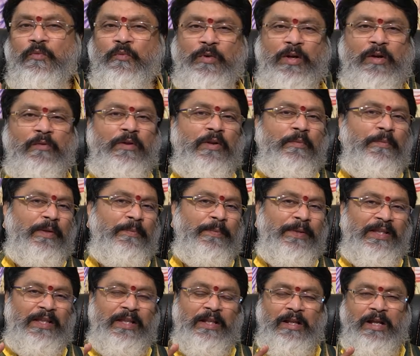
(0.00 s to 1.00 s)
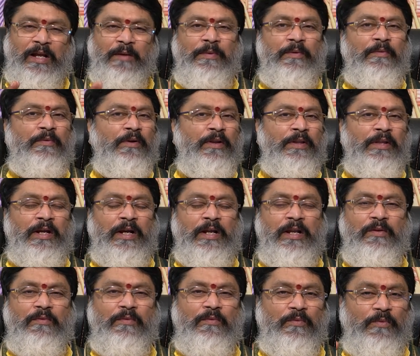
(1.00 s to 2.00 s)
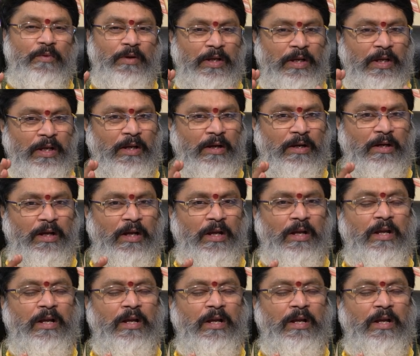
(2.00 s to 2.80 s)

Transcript: వీళ్ళ వల్ల పెద్ద లాభం ఉండదు కానీ ఈ యొక్క